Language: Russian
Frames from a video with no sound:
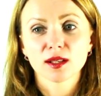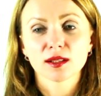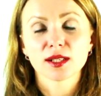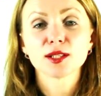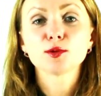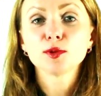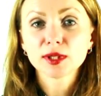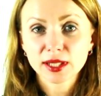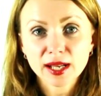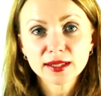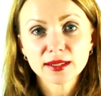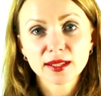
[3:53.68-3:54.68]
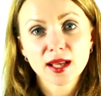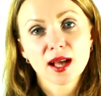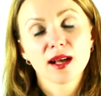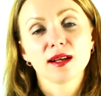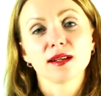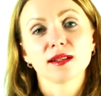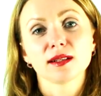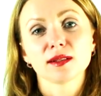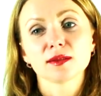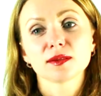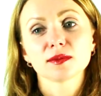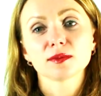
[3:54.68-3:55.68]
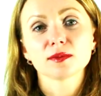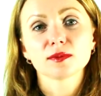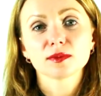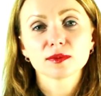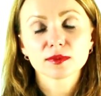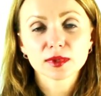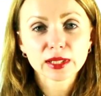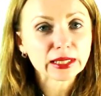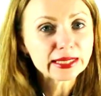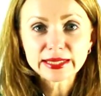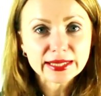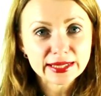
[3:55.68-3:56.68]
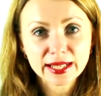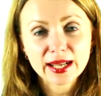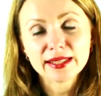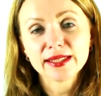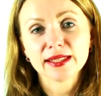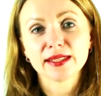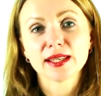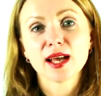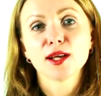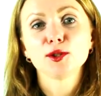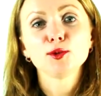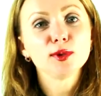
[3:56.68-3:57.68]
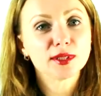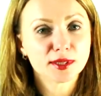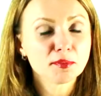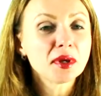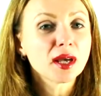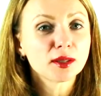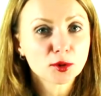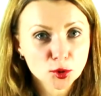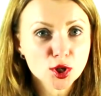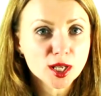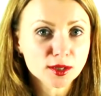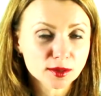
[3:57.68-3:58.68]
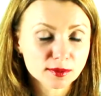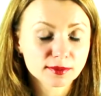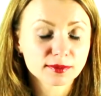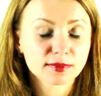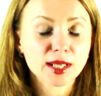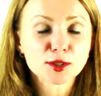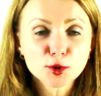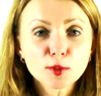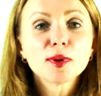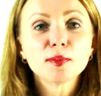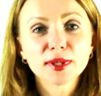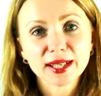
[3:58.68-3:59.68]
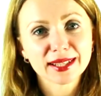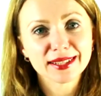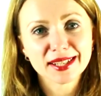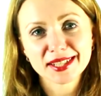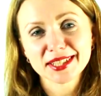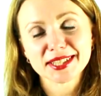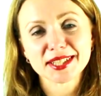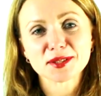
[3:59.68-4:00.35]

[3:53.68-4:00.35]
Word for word: результат, а, кладезь знаний. Юля, тебе тоже особая благодарность,